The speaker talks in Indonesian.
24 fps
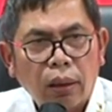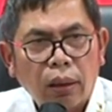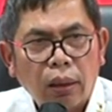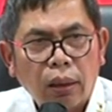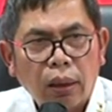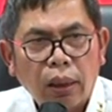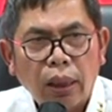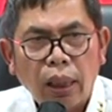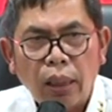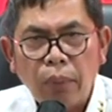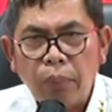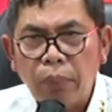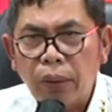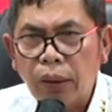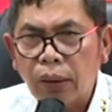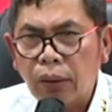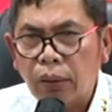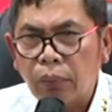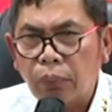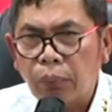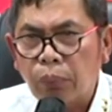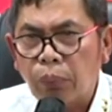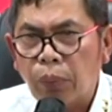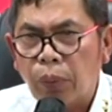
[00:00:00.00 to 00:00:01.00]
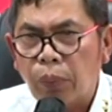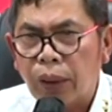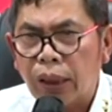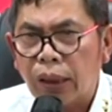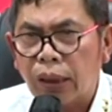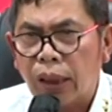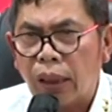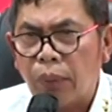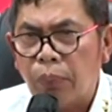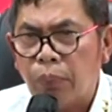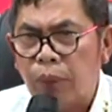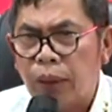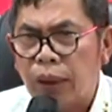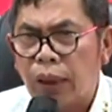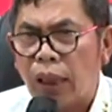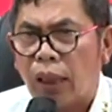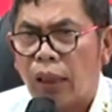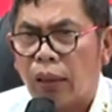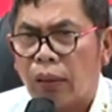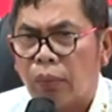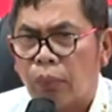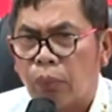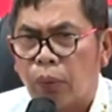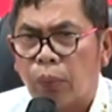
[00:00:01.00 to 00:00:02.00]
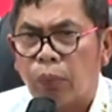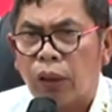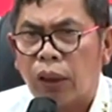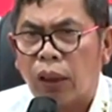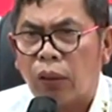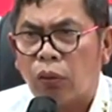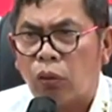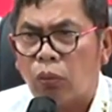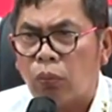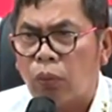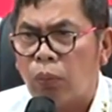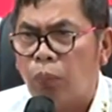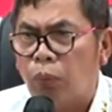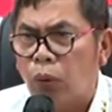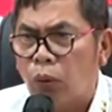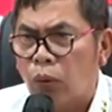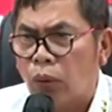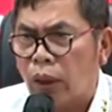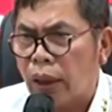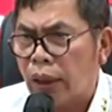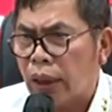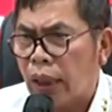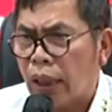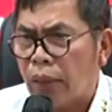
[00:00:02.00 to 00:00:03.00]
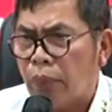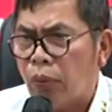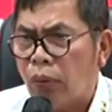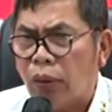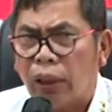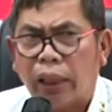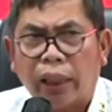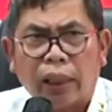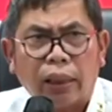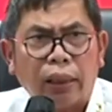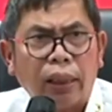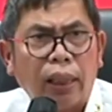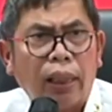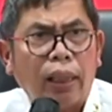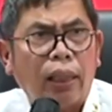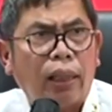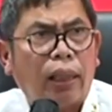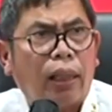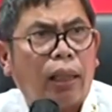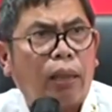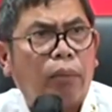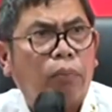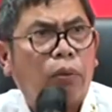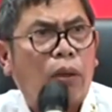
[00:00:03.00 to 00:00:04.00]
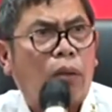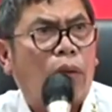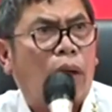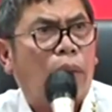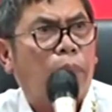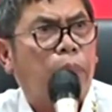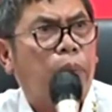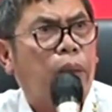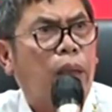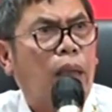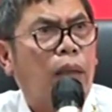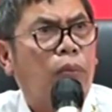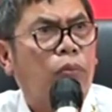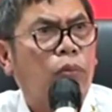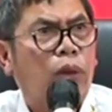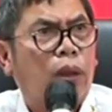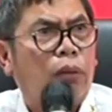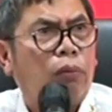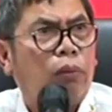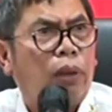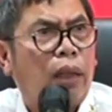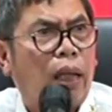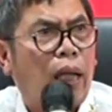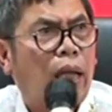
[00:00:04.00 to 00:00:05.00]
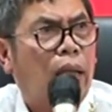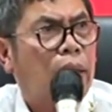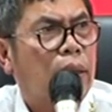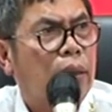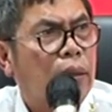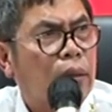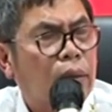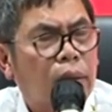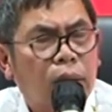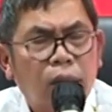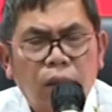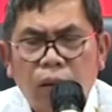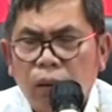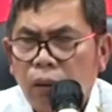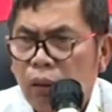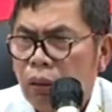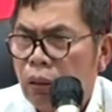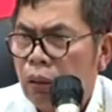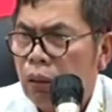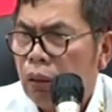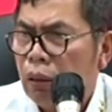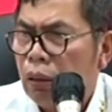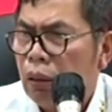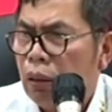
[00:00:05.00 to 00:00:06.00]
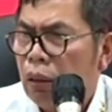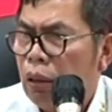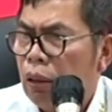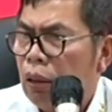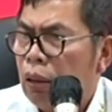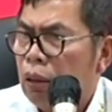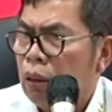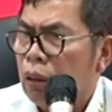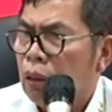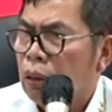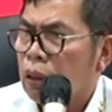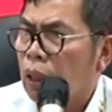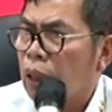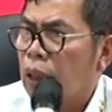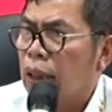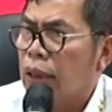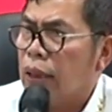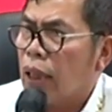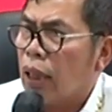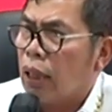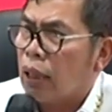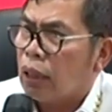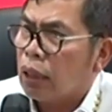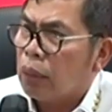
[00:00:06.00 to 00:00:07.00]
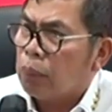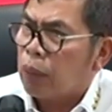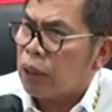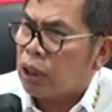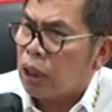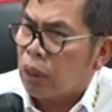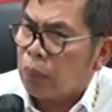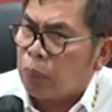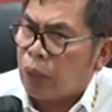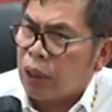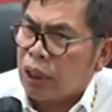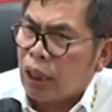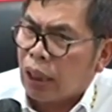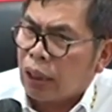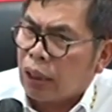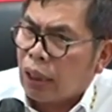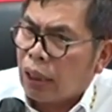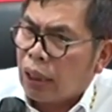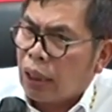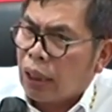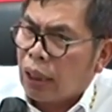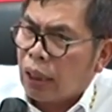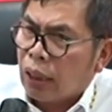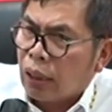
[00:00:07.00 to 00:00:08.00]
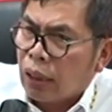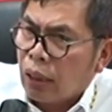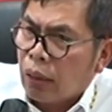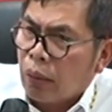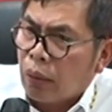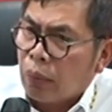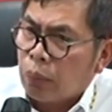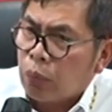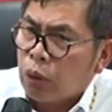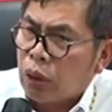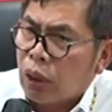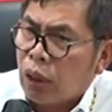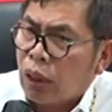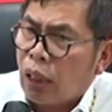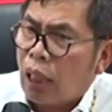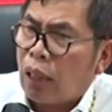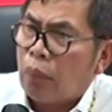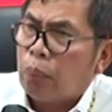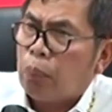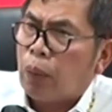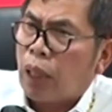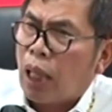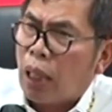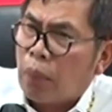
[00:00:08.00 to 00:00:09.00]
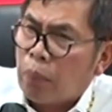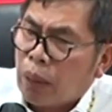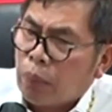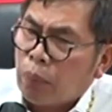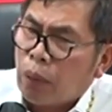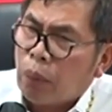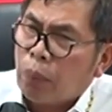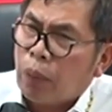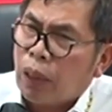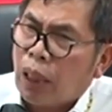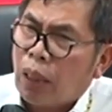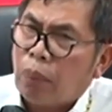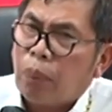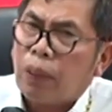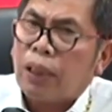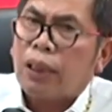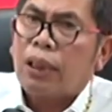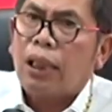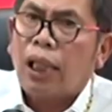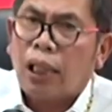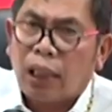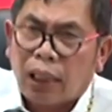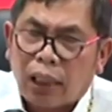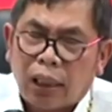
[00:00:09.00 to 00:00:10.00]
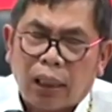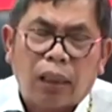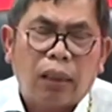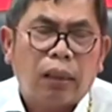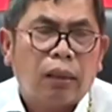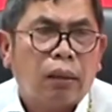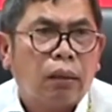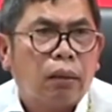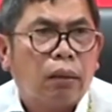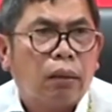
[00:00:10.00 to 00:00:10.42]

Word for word: Dia memang memerintah bisa, memerintah untuk membunuh kan tidak boleh, tidak ada dalam KUHP dalam undang-undang. Jadi jangan dipleset-plesetkan ini. Sekiranya pengamat berpendapat silakanlah.